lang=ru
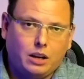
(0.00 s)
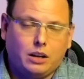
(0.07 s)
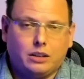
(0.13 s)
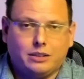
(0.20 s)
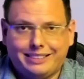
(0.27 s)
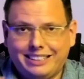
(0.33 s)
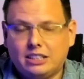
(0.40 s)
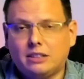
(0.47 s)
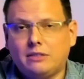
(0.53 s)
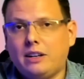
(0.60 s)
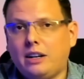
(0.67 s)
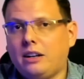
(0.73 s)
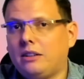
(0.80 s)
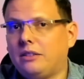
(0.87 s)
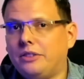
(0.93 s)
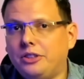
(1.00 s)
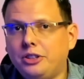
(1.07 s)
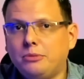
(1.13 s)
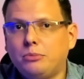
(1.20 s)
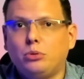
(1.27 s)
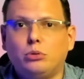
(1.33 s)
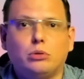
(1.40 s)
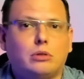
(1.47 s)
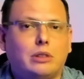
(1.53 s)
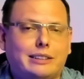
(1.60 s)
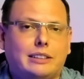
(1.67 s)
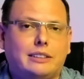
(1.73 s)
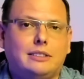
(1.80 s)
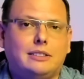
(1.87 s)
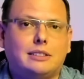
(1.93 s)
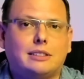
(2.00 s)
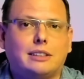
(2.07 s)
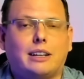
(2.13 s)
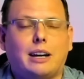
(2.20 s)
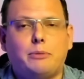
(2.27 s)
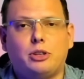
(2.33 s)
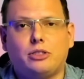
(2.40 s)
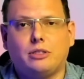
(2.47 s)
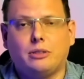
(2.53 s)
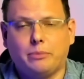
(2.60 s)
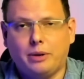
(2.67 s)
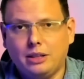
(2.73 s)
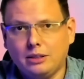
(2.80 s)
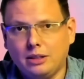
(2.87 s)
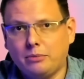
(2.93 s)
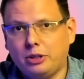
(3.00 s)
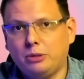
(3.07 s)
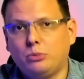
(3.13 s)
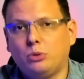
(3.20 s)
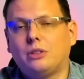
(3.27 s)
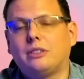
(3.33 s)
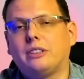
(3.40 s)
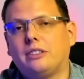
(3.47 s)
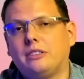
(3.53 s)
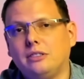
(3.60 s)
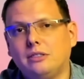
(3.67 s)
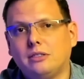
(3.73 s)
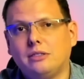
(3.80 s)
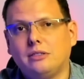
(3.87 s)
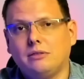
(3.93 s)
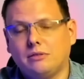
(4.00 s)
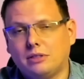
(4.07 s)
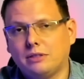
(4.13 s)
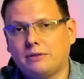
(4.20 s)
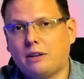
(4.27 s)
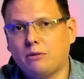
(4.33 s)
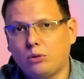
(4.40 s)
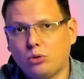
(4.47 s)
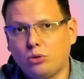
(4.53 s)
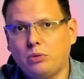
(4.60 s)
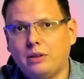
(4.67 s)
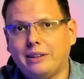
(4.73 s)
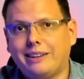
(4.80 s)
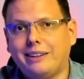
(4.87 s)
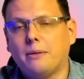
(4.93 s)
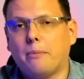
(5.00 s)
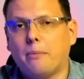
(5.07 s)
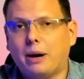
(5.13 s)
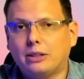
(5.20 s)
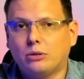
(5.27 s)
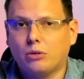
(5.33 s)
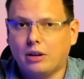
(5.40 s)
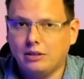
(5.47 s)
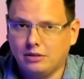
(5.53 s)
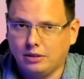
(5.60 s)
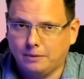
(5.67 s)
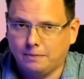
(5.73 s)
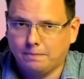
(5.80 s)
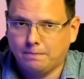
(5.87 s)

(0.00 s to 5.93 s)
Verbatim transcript: Средства не будут относиться к коммерческим банкам, они будут относиться, цифровой рубль, к Банку России.